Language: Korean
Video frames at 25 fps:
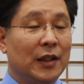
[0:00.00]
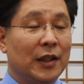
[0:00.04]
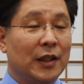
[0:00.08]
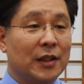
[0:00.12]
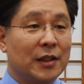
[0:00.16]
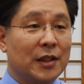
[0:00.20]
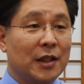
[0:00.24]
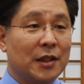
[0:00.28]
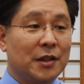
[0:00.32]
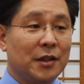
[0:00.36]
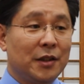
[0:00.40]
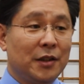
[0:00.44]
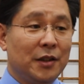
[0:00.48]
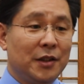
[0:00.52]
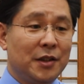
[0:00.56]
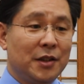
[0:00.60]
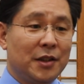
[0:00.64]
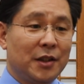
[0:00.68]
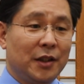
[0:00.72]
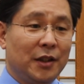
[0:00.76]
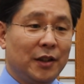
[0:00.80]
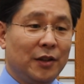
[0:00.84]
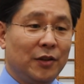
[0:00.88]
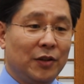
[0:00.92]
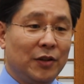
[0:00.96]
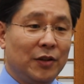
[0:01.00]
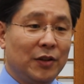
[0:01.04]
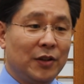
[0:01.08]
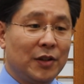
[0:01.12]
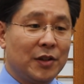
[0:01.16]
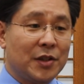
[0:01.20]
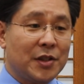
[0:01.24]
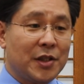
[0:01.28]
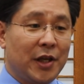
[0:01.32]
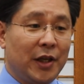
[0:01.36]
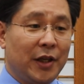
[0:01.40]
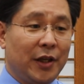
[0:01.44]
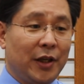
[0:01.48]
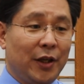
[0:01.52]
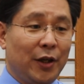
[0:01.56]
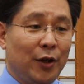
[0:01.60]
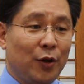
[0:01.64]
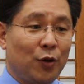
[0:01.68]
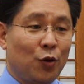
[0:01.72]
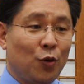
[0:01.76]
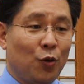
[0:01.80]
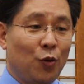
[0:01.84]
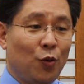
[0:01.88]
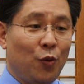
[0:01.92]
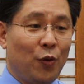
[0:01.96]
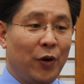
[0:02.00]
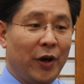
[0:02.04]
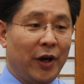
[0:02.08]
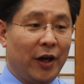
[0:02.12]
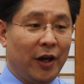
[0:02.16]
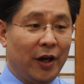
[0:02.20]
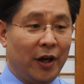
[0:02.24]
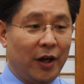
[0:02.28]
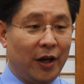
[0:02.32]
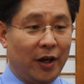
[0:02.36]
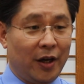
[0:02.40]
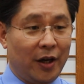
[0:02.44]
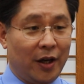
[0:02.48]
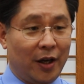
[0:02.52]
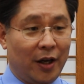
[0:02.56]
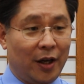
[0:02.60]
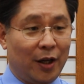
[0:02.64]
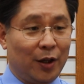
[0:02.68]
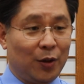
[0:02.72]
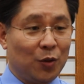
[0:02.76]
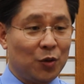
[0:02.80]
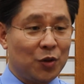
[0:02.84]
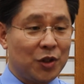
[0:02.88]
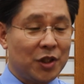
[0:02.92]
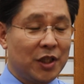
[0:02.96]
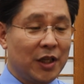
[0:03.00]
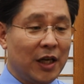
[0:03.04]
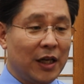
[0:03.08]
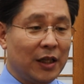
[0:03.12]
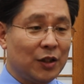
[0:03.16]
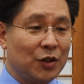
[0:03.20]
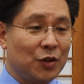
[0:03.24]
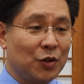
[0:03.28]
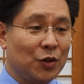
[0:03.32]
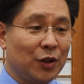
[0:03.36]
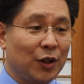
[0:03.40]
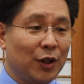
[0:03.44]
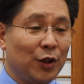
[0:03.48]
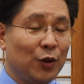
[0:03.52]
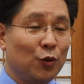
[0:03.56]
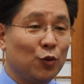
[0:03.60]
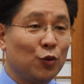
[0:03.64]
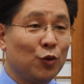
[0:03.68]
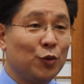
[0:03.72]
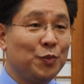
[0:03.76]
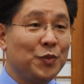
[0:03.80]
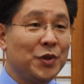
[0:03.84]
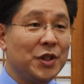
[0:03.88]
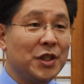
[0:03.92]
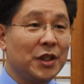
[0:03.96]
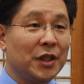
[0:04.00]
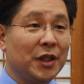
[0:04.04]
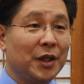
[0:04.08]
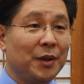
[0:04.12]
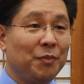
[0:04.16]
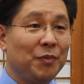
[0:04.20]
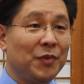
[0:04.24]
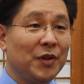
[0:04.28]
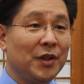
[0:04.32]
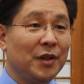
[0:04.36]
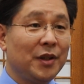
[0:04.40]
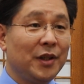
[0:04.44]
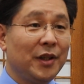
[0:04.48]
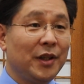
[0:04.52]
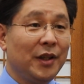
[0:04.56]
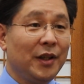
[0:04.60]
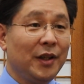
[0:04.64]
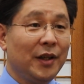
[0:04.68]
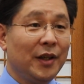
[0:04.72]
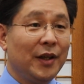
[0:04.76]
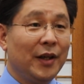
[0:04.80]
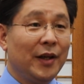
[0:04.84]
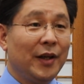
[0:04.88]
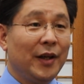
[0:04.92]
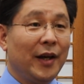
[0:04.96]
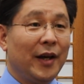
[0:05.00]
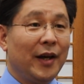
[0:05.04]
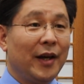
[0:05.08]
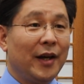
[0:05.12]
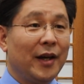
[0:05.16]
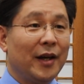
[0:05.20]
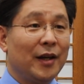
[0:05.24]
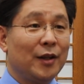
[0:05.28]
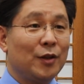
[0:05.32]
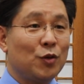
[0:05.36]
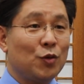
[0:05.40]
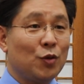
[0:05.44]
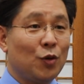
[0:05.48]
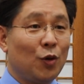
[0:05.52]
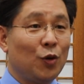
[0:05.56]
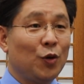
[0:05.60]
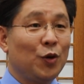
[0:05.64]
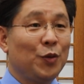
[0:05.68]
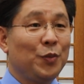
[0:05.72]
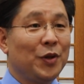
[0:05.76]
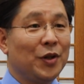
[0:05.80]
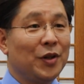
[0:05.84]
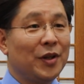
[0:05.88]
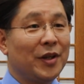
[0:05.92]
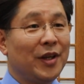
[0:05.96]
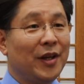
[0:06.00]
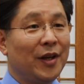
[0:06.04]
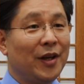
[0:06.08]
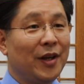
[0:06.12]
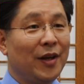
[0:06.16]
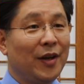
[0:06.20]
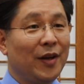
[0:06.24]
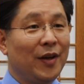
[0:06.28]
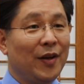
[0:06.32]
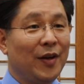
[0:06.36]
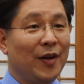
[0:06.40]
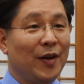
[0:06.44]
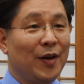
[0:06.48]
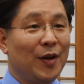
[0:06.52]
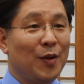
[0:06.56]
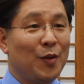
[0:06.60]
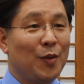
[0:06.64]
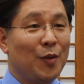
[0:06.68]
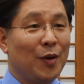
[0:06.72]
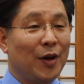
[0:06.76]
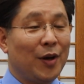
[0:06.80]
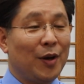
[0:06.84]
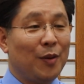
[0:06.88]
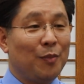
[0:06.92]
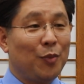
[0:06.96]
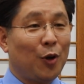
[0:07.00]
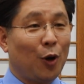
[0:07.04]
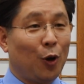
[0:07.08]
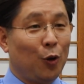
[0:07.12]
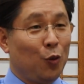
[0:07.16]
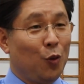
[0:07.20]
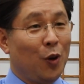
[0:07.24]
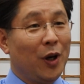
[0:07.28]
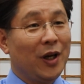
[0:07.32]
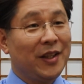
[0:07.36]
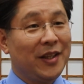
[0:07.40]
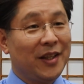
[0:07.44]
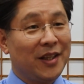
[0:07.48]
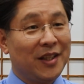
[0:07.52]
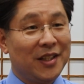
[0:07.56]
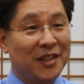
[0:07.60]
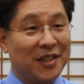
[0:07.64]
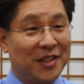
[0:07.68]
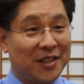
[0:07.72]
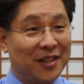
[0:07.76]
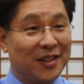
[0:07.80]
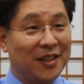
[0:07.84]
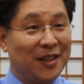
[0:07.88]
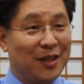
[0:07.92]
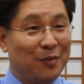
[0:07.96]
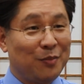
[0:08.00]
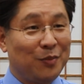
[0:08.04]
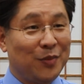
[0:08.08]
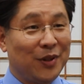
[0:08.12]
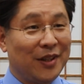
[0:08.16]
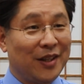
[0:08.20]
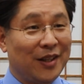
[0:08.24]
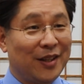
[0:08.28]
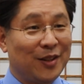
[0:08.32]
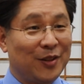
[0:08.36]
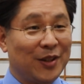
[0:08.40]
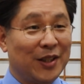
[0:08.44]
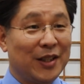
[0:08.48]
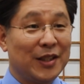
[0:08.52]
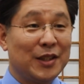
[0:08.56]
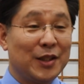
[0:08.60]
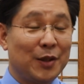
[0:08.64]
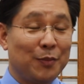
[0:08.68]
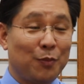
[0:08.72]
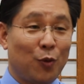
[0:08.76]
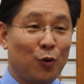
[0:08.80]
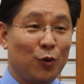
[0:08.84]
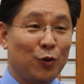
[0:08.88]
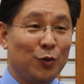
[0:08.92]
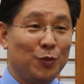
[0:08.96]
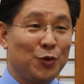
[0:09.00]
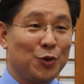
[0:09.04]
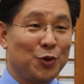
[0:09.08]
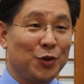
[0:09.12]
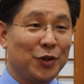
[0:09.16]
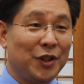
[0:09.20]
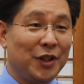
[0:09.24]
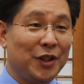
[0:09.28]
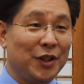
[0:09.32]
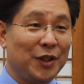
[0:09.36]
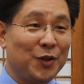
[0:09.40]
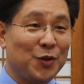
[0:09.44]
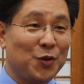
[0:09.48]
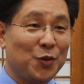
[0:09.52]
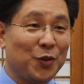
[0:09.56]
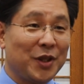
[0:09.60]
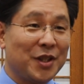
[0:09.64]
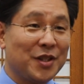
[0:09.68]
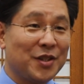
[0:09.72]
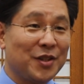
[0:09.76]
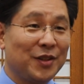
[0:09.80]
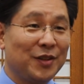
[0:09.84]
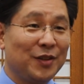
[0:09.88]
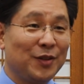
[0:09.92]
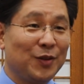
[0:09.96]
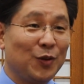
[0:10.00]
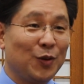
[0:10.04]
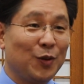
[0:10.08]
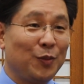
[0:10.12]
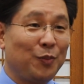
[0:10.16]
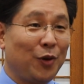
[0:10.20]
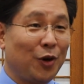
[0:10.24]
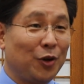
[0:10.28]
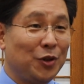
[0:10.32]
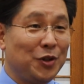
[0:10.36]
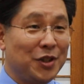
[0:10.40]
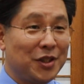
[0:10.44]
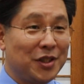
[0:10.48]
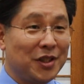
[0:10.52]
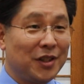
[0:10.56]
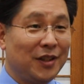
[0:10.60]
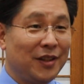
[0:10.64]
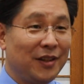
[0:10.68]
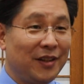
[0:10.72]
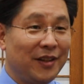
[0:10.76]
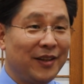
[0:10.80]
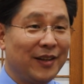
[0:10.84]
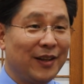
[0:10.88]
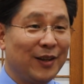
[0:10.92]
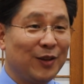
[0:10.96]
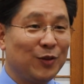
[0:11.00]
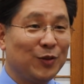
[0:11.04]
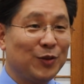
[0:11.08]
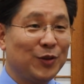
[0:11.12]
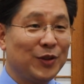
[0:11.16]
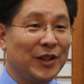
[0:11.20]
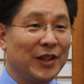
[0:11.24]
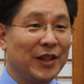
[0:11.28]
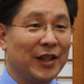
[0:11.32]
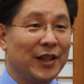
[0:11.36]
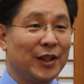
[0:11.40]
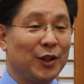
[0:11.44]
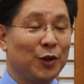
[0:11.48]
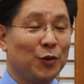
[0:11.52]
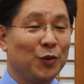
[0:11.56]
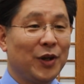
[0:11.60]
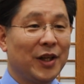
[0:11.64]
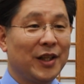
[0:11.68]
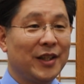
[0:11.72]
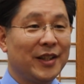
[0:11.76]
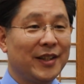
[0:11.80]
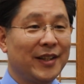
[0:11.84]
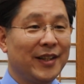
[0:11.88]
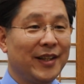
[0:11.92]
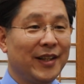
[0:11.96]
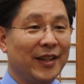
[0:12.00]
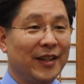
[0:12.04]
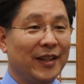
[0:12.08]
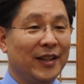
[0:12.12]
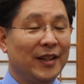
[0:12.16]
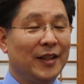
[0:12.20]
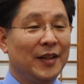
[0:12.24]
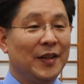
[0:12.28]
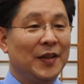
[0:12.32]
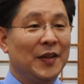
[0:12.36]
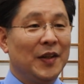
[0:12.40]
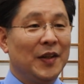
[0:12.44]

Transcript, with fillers: 아, 사실은 이제 이런 세계 교회 또 신학적인 움직임들이 아, 조금 이렇게 예, 변화되기 시작합니다. 우리가 이제 복음주의 쪽에서는 또 변질이라고 이야기도 하는데